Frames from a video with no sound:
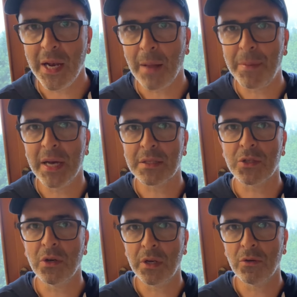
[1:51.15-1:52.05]

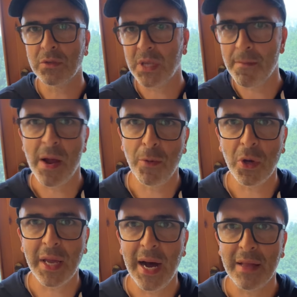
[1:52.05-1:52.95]
l'applicazione non si è mai
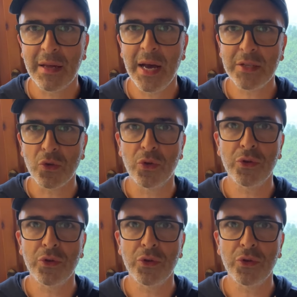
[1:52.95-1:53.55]
bloccata e sono